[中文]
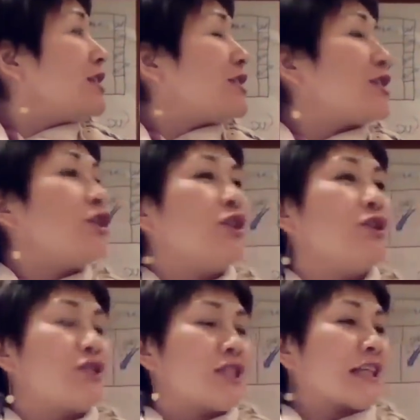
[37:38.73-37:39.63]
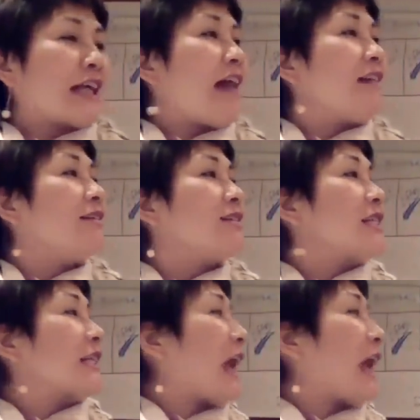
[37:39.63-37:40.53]
是治肝
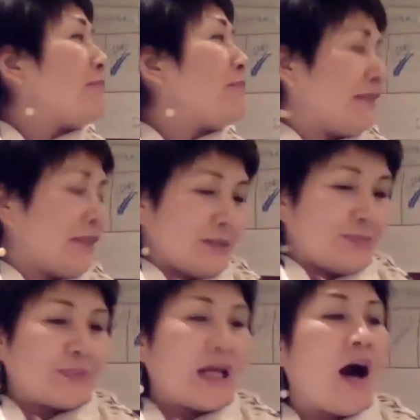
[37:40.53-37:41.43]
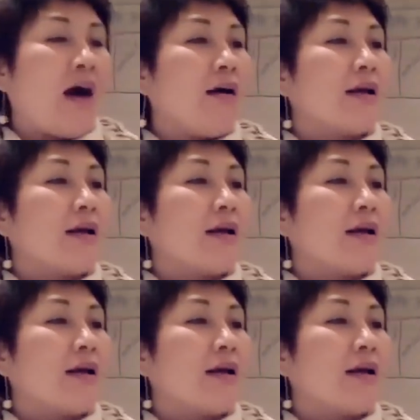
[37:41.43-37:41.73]
治肝病的哈，